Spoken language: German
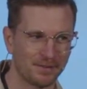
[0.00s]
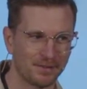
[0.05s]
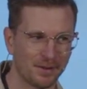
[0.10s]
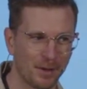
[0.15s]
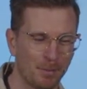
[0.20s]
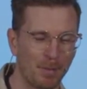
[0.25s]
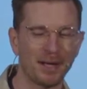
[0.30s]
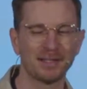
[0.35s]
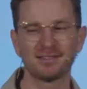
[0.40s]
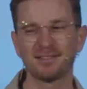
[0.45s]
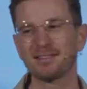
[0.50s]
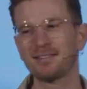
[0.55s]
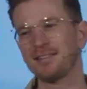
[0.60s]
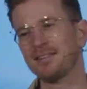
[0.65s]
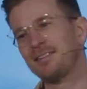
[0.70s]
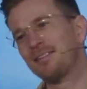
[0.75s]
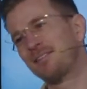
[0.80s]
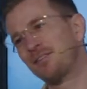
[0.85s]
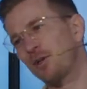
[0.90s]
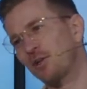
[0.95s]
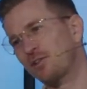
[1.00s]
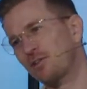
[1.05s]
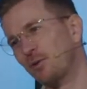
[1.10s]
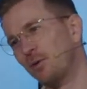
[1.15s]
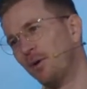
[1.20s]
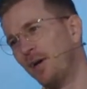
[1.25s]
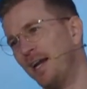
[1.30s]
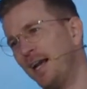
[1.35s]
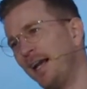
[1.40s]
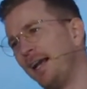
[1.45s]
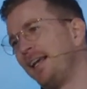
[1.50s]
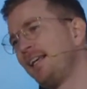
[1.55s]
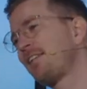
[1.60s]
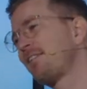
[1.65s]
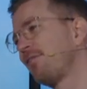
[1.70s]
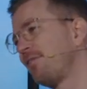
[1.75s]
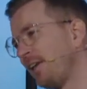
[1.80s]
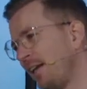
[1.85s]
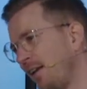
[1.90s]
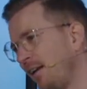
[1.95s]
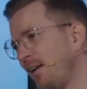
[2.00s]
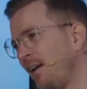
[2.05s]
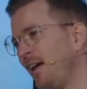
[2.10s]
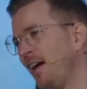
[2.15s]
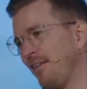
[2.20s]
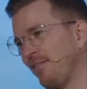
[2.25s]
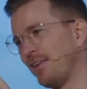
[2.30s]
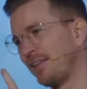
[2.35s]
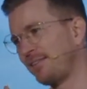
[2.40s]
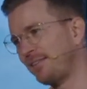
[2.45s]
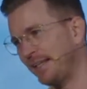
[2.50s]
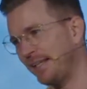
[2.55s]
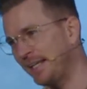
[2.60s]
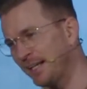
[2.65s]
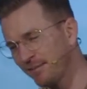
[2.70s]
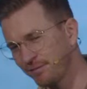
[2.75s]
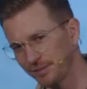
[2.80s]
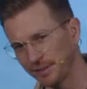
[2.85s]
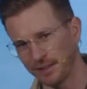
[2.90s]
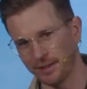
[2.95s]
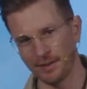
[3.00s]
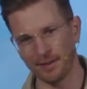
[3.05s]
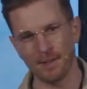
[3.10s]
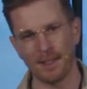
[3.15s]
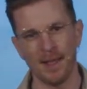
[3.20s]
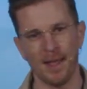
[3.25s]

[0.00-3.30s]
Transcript: Meistens ist es doch so, ich will, was er will,